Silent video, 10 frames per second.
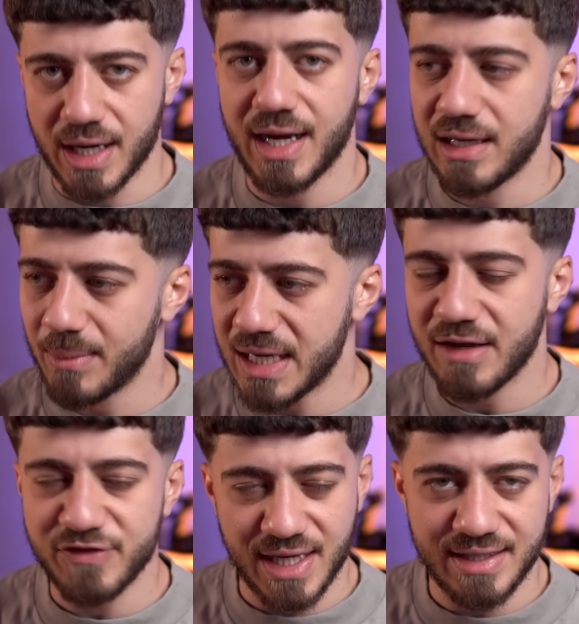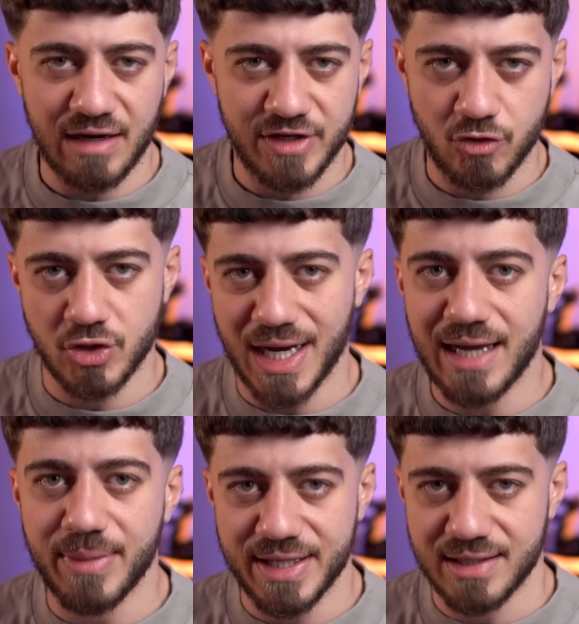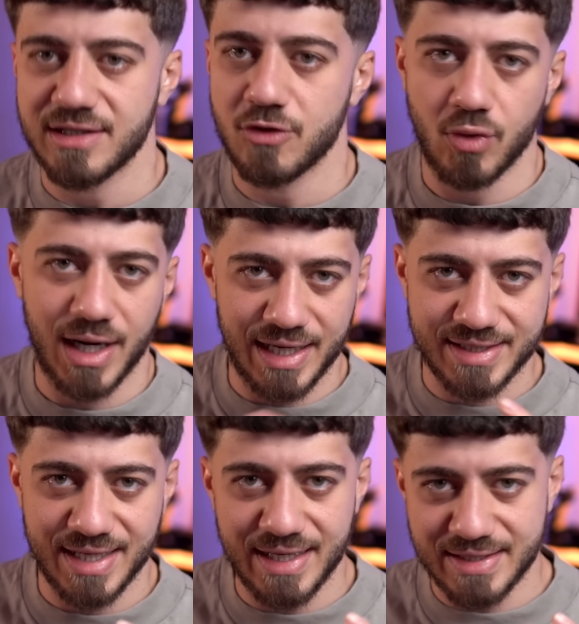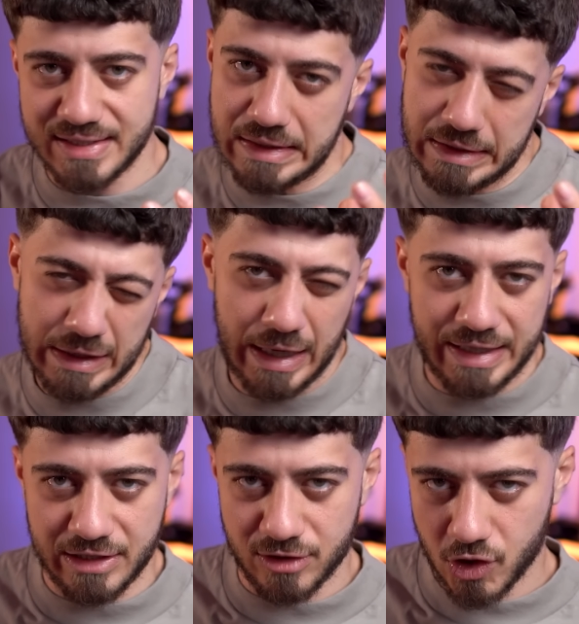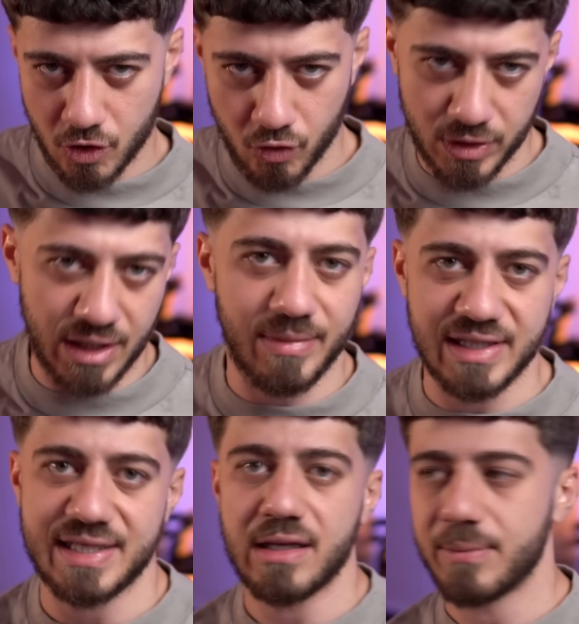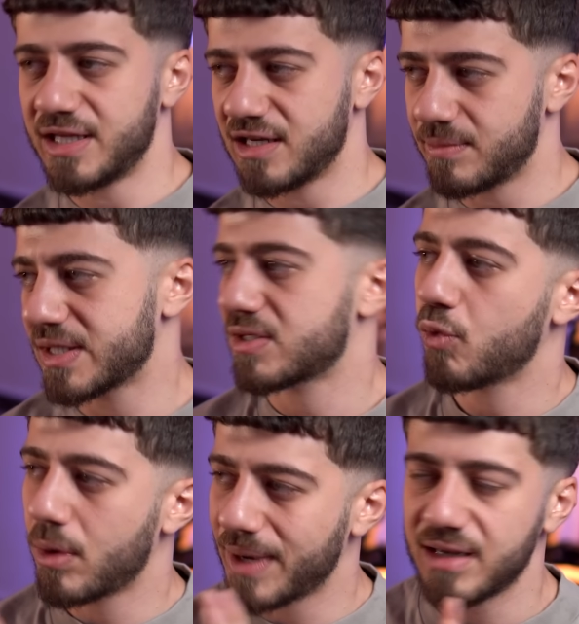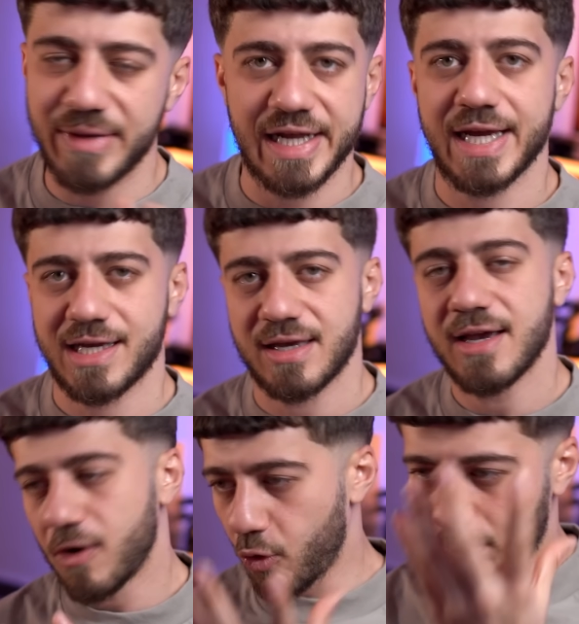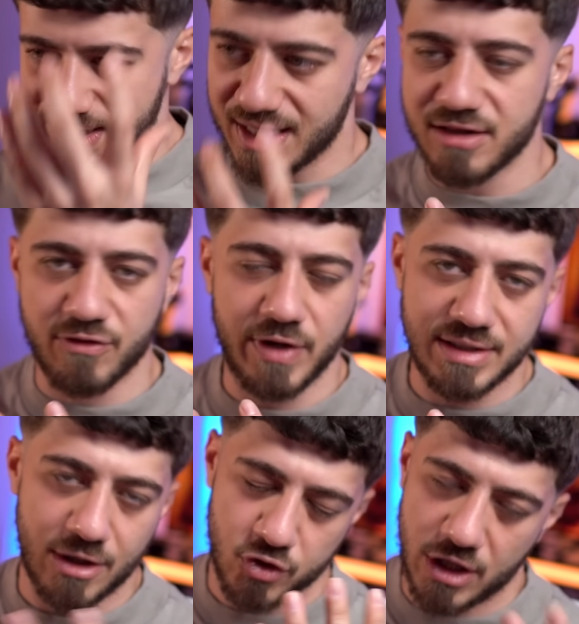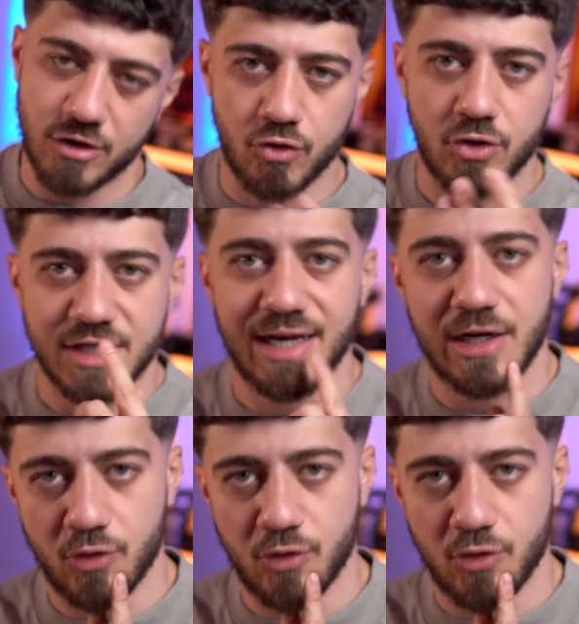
راح عمل نفس هذا الفيديو تاع البنات انه على اساس يغير شكله يعمل زي البنات بس هو ما عمل هيك هو بس حط فلتر وصار يرقص على